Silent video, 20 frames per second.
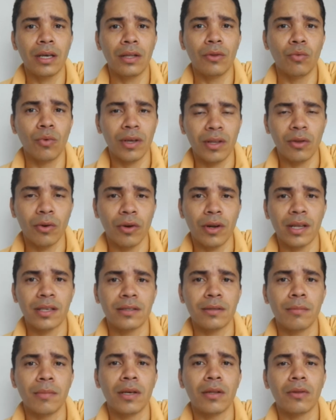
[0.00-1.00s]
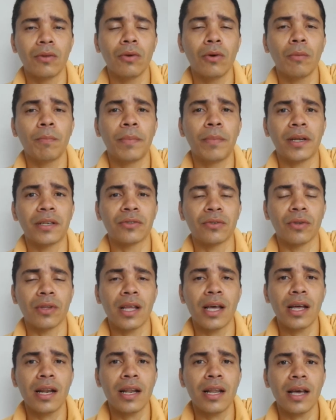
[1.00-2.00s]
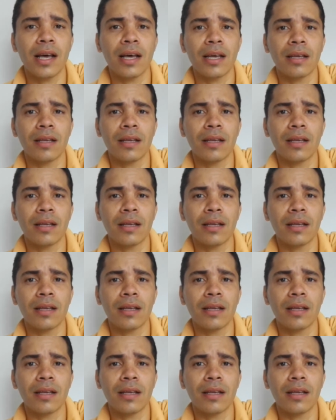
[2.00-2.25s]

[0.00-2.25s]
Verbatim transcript: nuestro crecimiento personal,